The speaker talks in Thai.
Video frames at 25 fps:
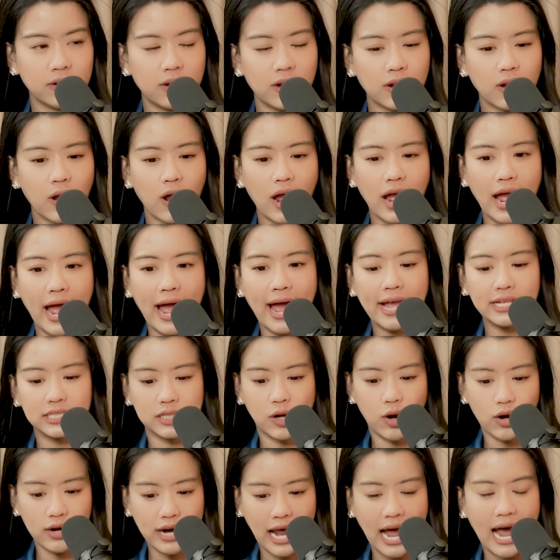แล้วก็หา
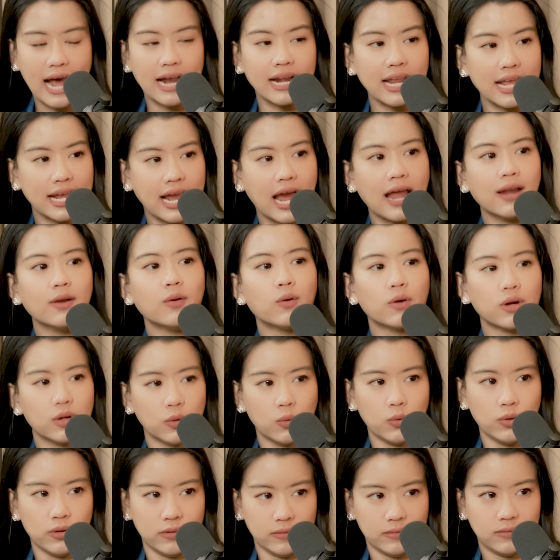ช่องทางในการลง
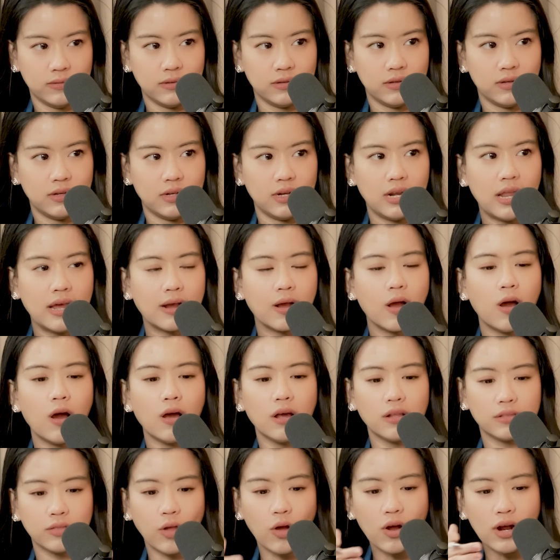ทุนแล้วก็
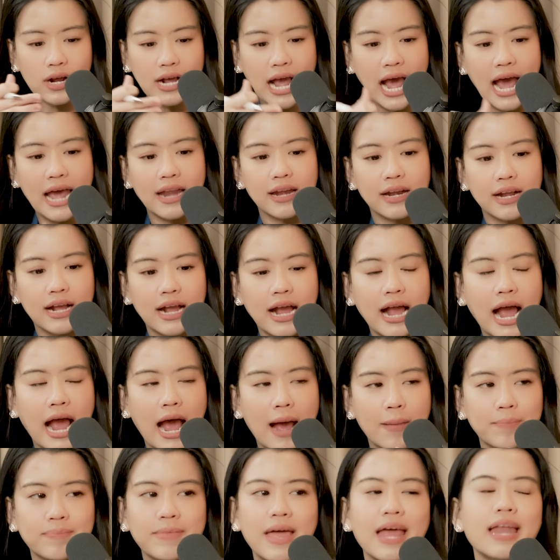ต้องการ
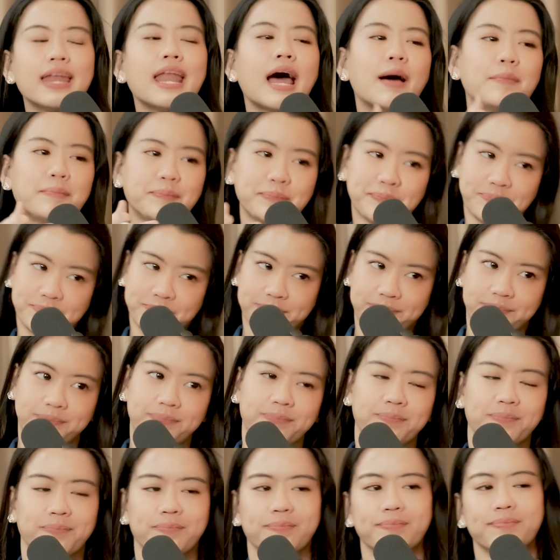คำแนะนำโอ
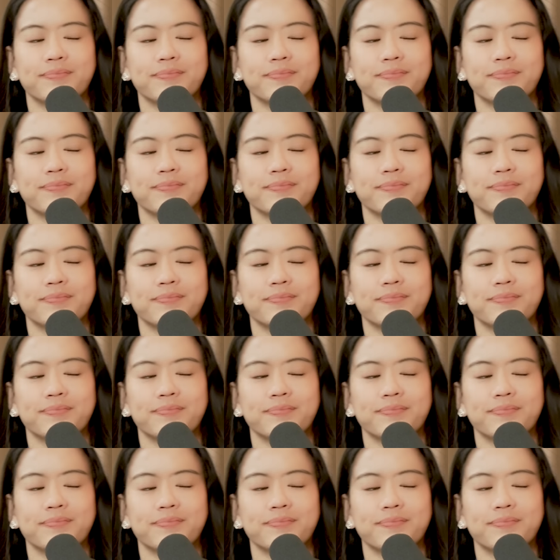เค